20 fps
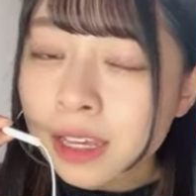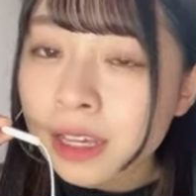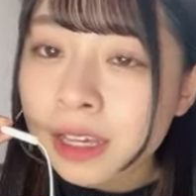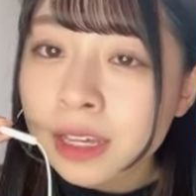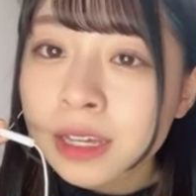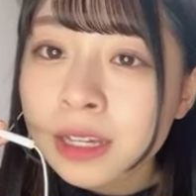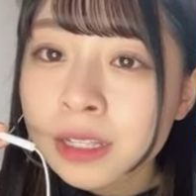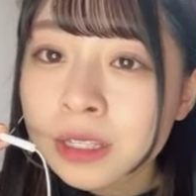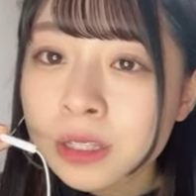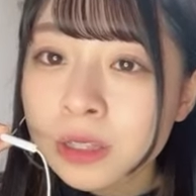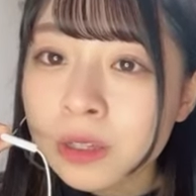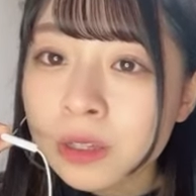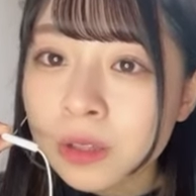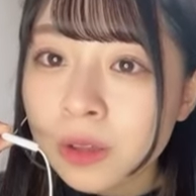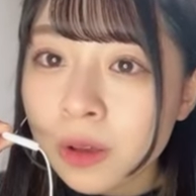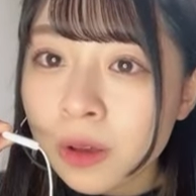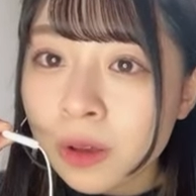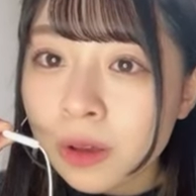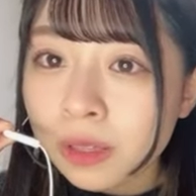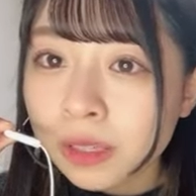いつ
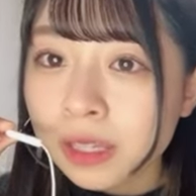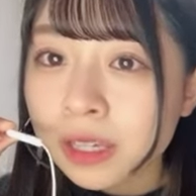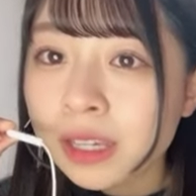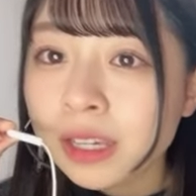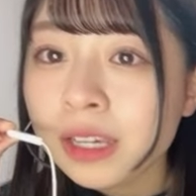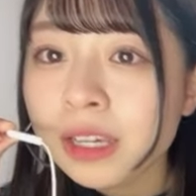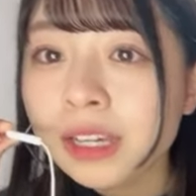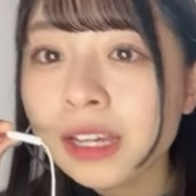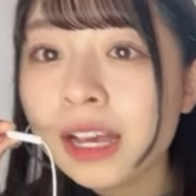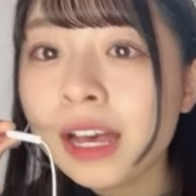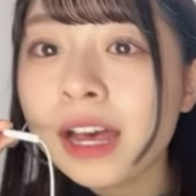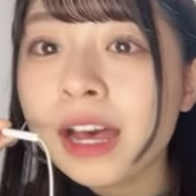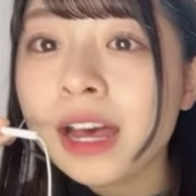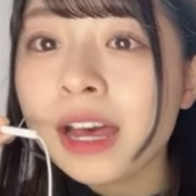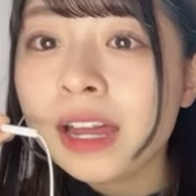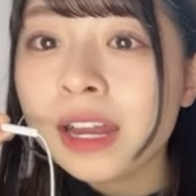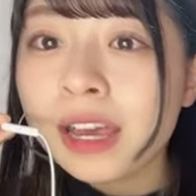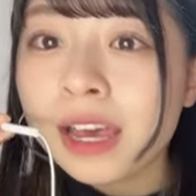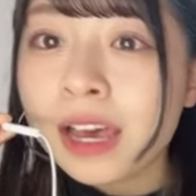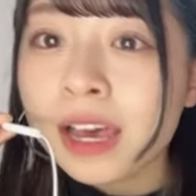の日か
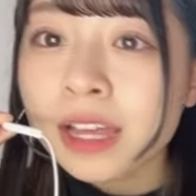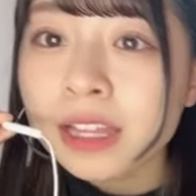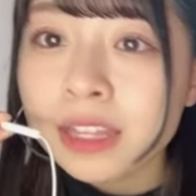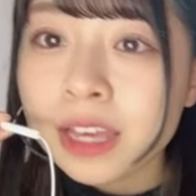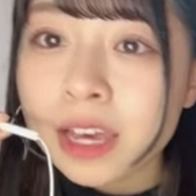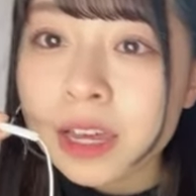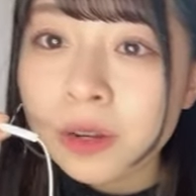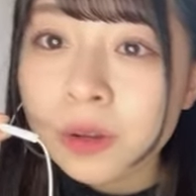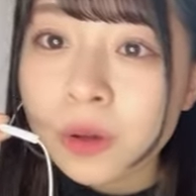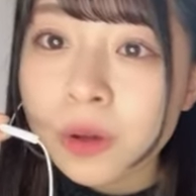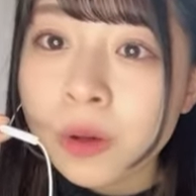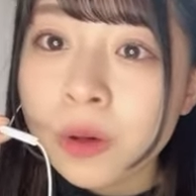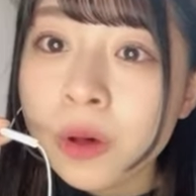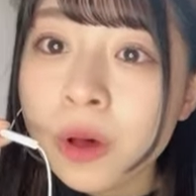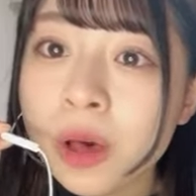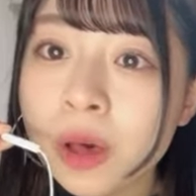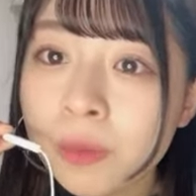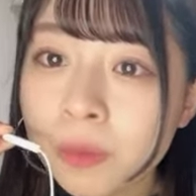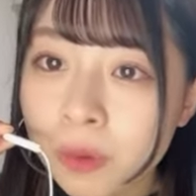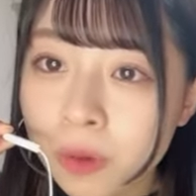らだろう
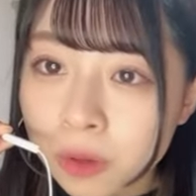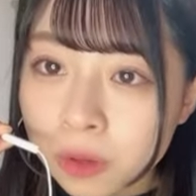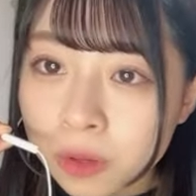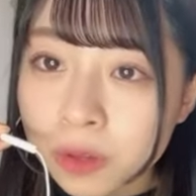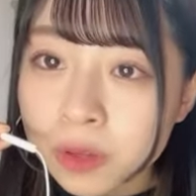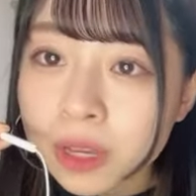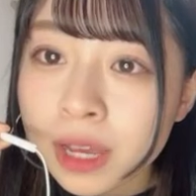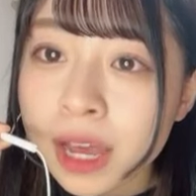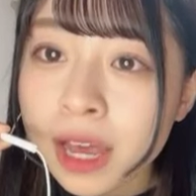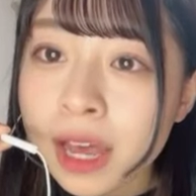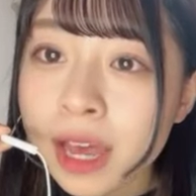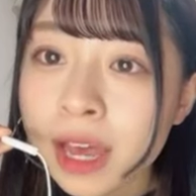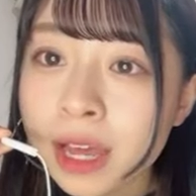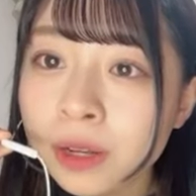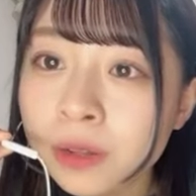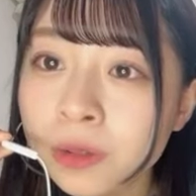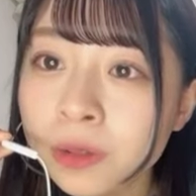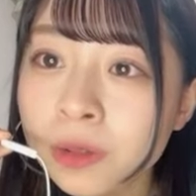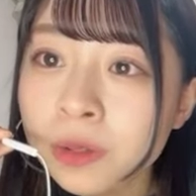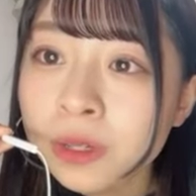僕
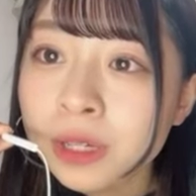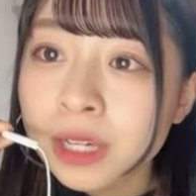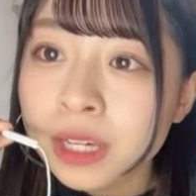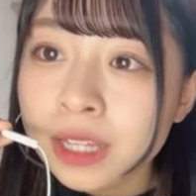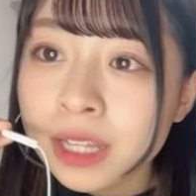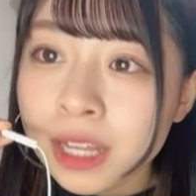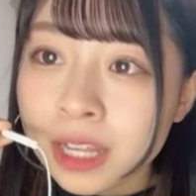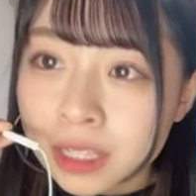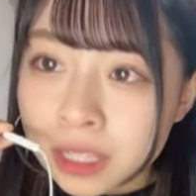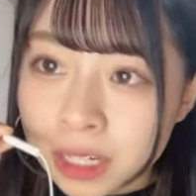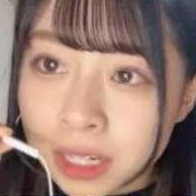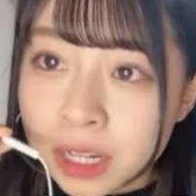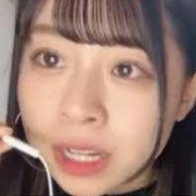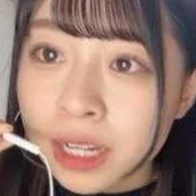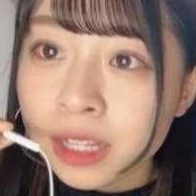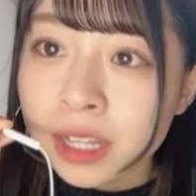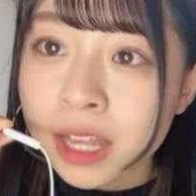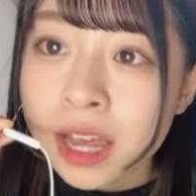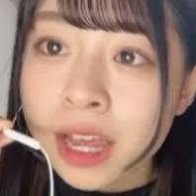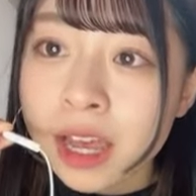が歩き出
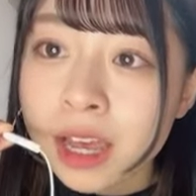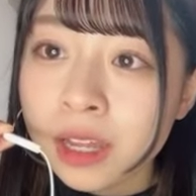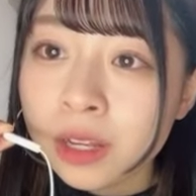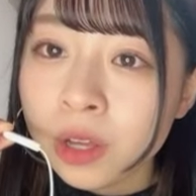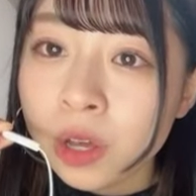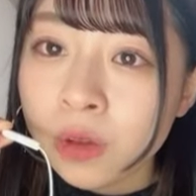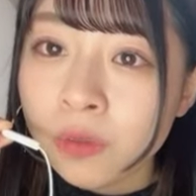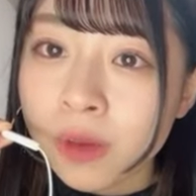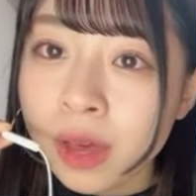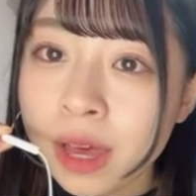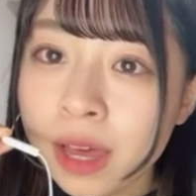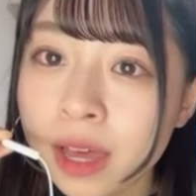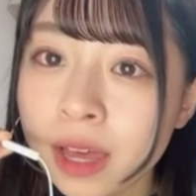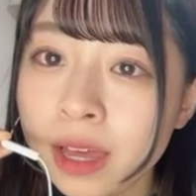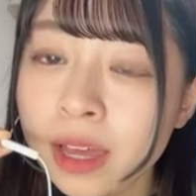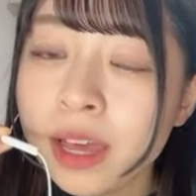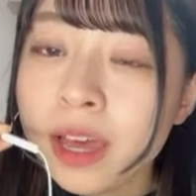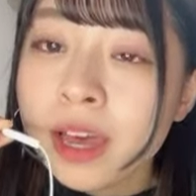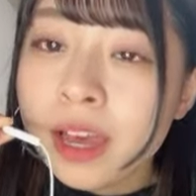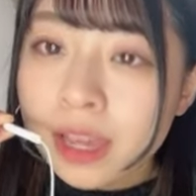したの
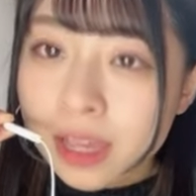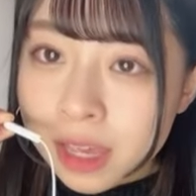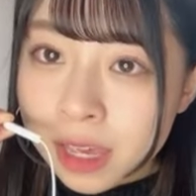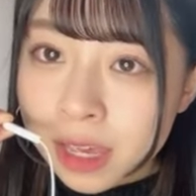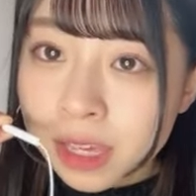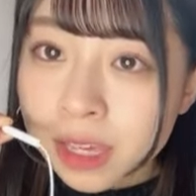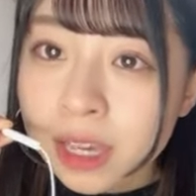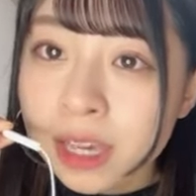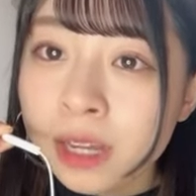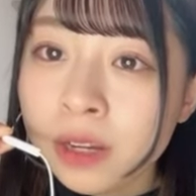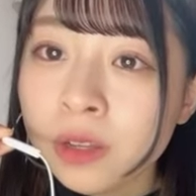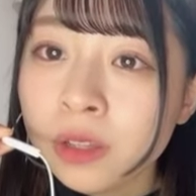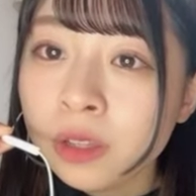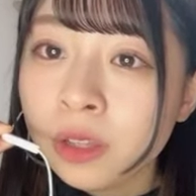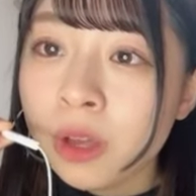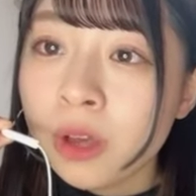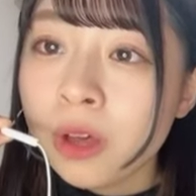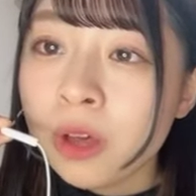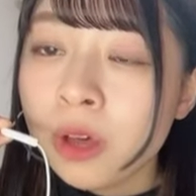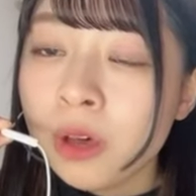は生きる
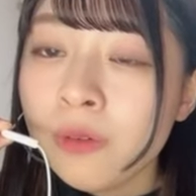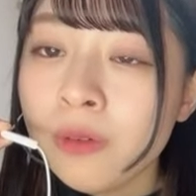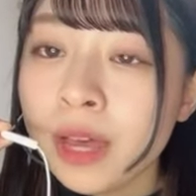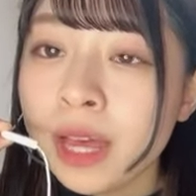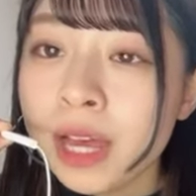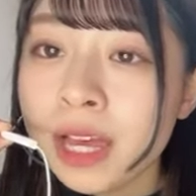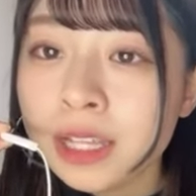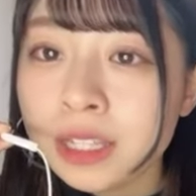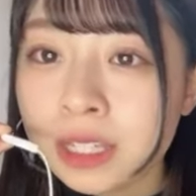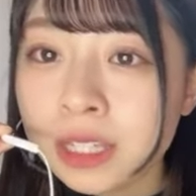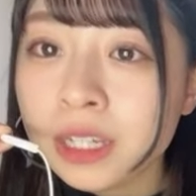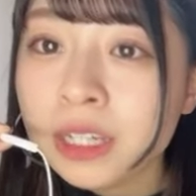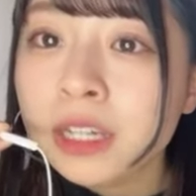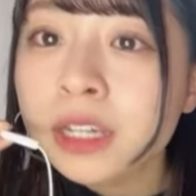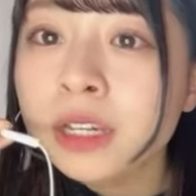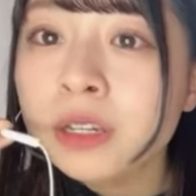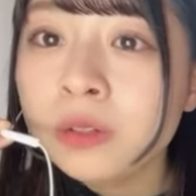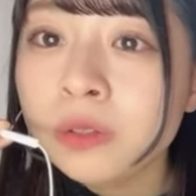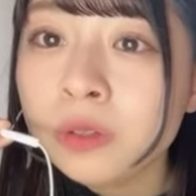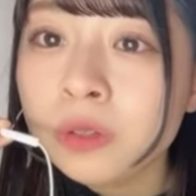とは走る
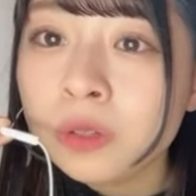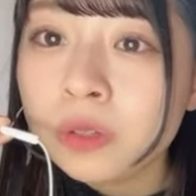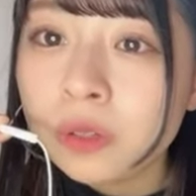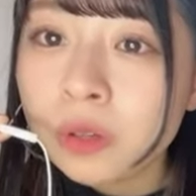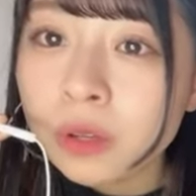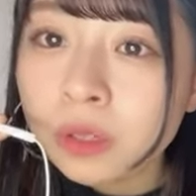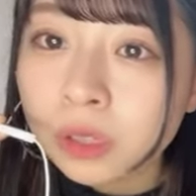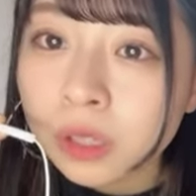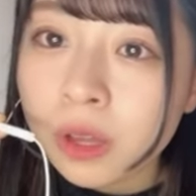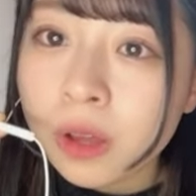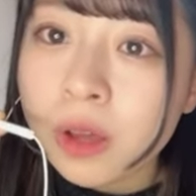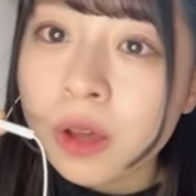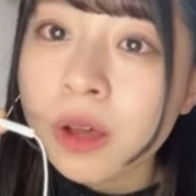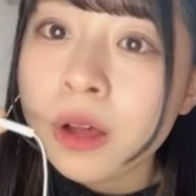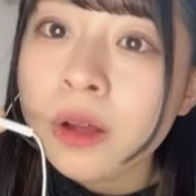こと